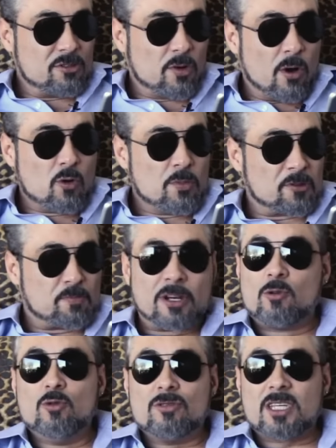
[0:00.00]
São algumas
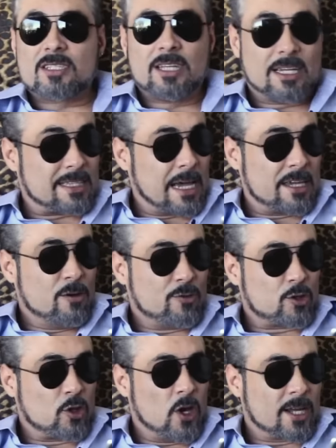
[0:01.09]
perguntas, né? Tag Eu
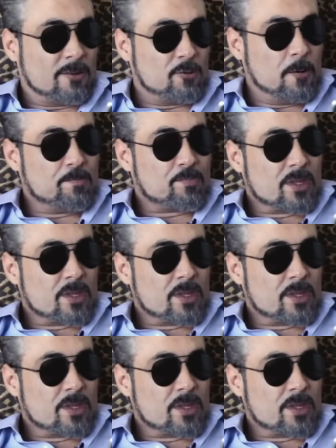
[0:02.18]
Fotógrafo.